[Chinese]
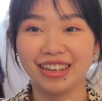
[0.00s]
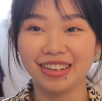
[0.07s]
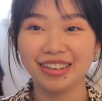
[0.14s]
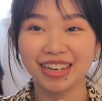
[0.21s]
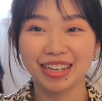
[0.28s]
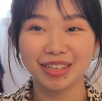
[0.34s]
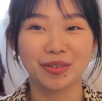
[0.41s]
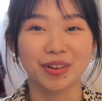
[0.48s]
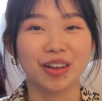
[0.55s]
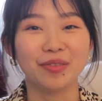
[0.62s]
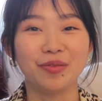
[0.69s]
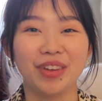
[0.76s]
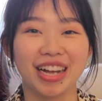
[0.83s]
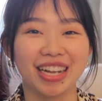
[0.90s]
Hey, you guys!
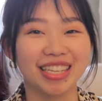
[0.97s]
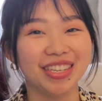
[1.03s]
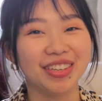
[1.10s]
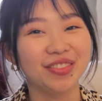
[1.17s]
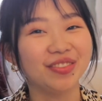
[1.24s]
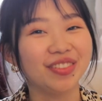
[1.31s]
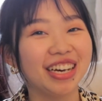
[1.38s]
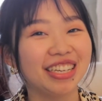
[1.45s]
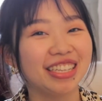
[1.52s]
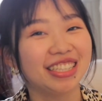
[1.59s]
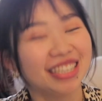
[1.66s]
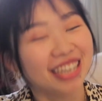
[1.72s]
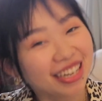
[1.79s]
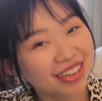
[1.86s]
Welcome back to
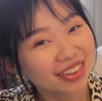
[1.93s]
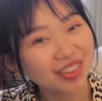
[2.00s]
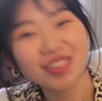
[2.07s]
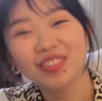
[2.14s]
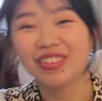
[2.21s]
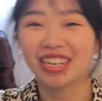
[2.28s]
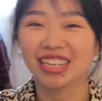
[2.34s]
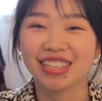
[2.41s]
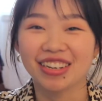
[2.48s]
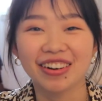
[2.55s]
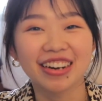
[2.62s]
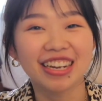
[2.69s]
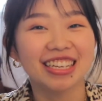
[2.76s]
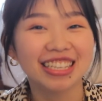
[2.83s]
my channel,
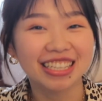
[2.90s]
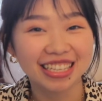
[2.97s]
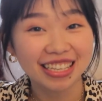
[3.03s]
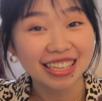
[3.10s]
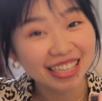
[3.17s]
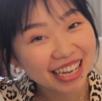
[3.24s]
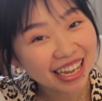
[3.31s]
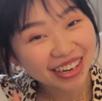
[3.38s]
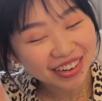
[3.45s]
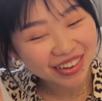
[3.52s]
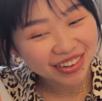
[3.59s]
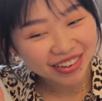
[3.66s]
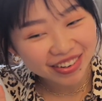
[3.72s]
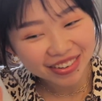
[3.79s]
Victoria's
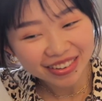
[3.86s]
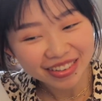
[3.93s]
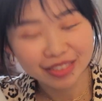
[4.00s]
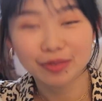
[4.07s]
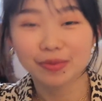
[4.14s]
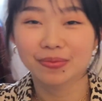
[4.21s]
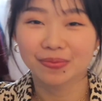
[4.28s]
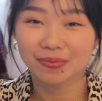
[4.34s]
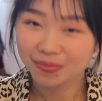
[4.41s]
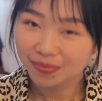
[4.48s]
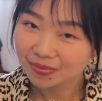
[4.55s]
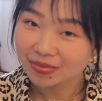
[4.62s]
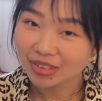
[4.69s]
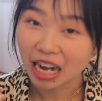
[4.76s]
Channel.
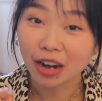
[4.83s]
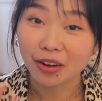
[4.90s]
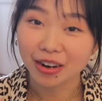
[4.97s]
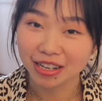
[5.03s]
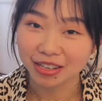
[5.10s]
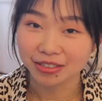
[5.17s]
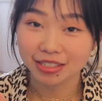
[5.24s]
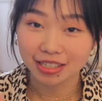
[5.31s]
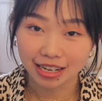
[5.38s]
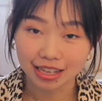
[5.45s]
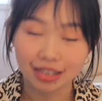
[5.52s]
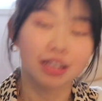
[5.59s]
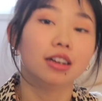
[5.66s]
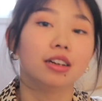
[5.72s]
How are you
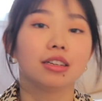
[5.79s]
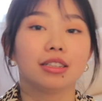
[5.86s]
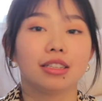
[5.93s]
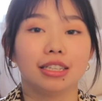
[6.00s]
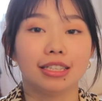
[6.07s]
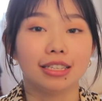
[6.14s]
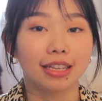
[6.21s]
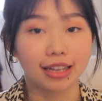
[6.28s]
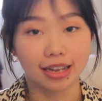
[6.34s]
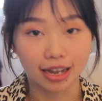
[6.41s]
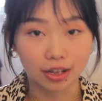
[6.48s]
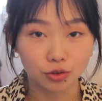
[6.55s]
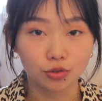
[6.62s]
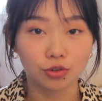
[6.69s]
today? 你现
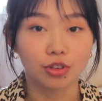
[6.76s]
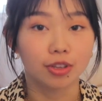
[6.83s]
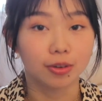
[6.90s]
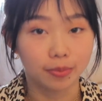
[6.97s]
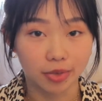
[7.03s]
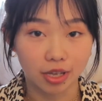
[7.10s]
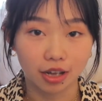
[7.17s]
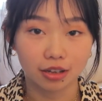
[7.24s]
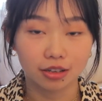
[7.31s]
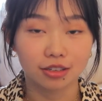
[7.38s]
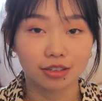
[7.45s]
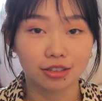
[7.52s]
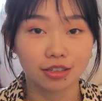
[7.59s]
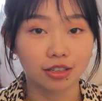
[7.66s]
在感觉怎么样？
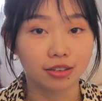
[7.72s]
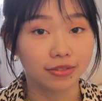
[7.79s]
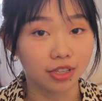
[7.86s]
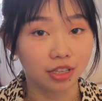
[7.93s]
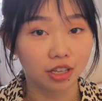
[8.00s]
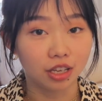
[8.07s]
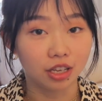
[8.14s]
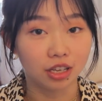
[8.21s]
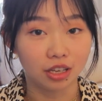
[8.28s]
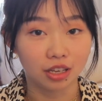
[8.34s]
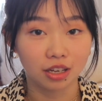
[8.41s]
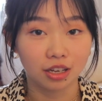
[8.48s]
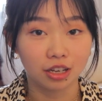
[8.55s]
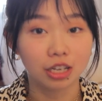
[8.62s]
这个问
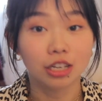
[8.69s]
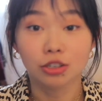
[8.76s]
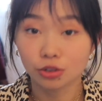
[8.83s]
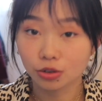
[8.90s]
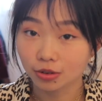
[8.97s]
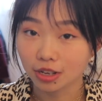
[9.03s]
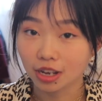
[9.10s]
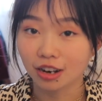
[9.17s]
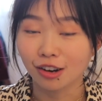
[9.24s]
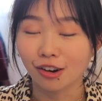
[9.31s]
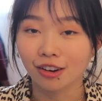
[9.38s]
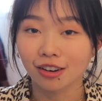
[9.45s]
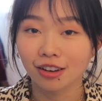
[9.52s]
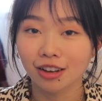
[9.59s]
题很重要
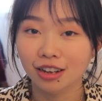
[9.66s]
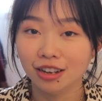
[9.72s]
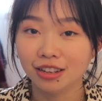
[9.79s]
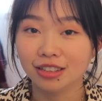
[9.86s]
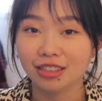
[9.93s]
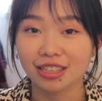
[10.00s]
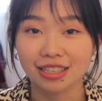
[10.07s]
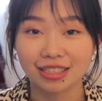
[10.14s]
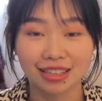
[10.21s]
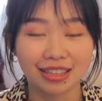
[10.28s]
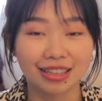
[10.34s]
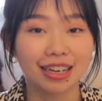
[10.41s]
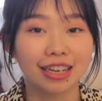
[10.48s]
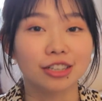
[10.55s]
哦。你
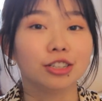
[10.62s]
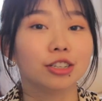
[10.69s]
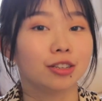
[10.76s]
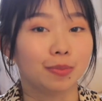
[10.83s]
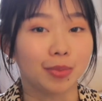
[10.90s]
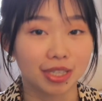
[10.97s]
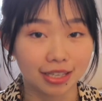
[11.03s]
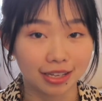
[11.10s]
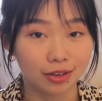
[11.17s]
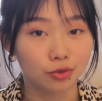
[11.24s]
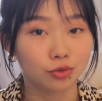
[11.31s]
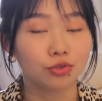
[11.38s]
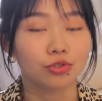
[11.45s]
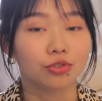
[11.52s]
现在是什么
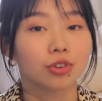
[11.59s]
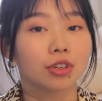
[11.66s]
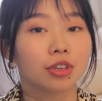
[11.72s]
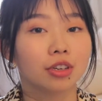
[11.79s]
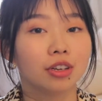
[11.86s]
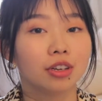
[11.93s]
情绪？